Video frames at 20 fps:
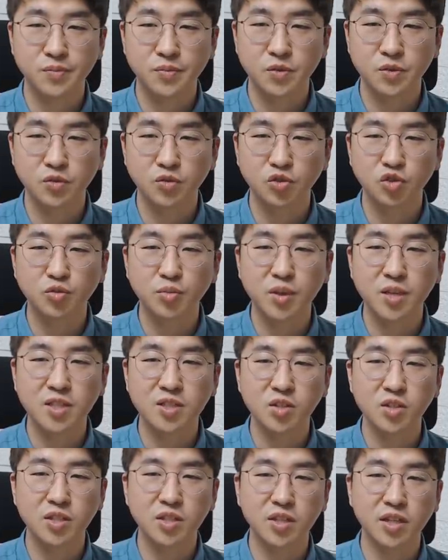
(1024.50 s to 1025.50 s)
음,
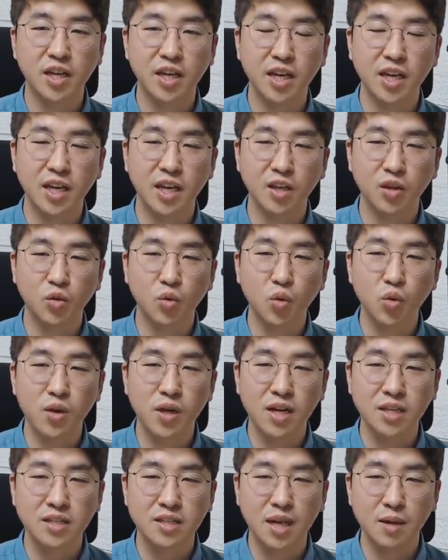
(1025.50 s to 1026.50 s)
주변에서는 이렇게
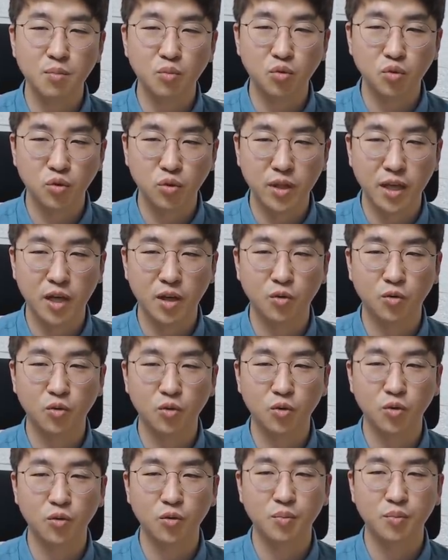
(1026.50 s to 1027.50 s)
토일관을 함부로
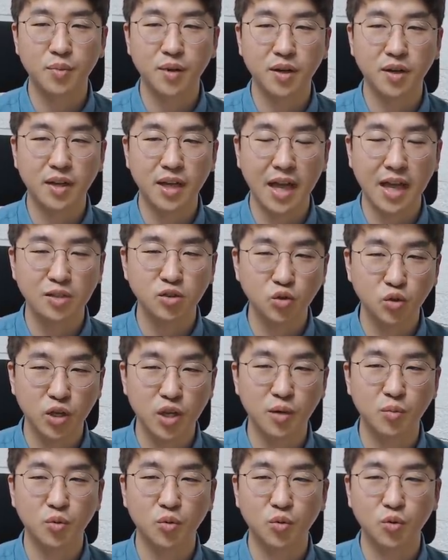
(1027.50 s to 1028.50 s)
대하고, 막 이렇게 안
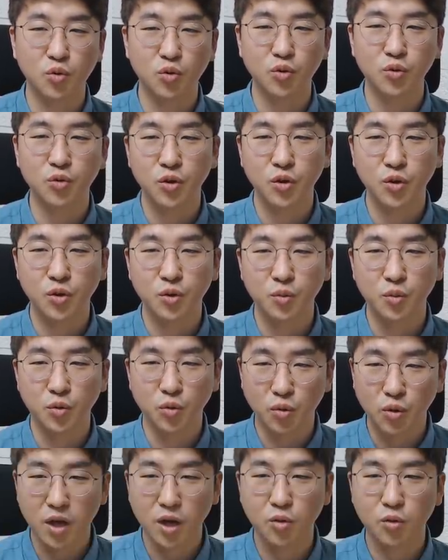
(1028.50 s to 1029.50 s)
좋게 보고, 뭐
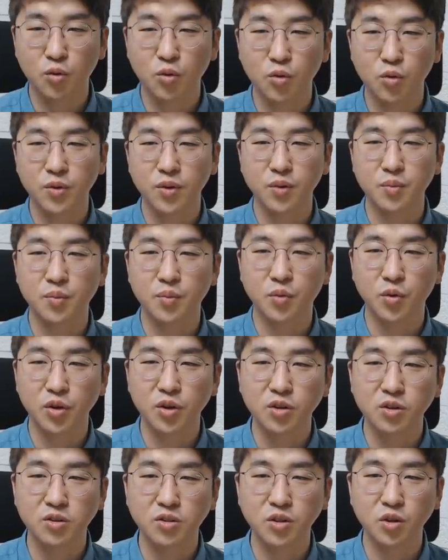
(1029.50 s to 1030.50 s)
욕하고, 뭐
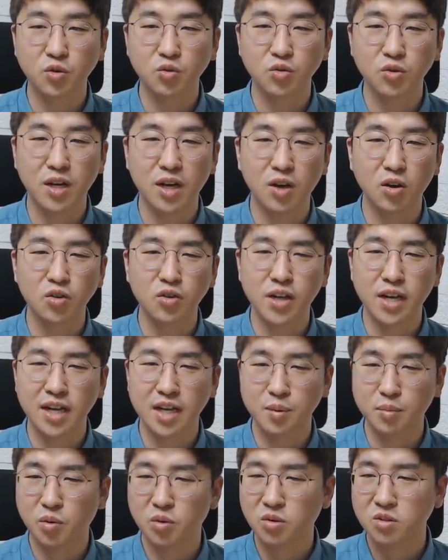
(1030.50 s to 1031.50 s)
이런 경우가
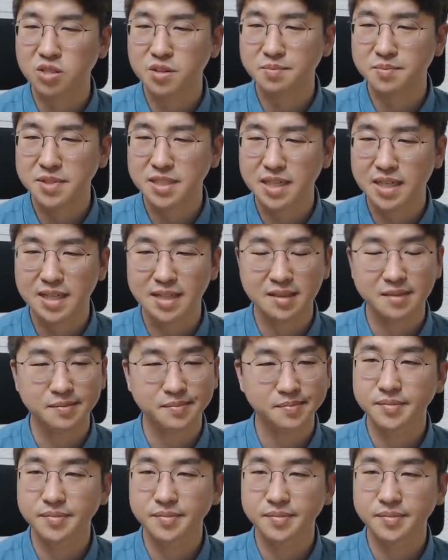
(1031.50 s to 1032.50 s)
허다하게 벌어집니다.
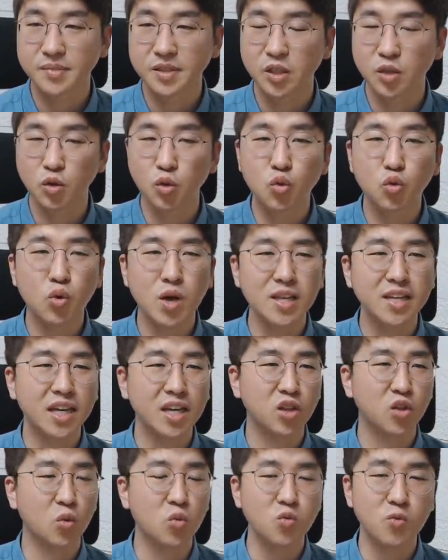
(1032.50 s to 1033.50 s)
요구하는
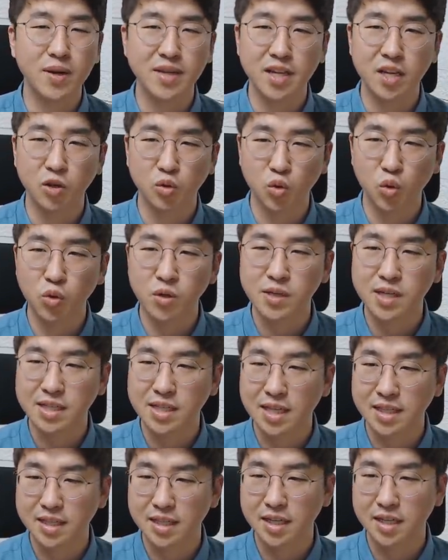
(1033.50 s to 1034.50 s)
게 너무 많아요,
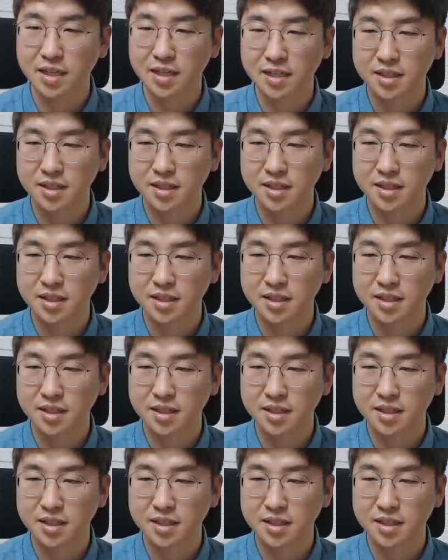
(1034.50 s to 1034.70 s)
토일관한테.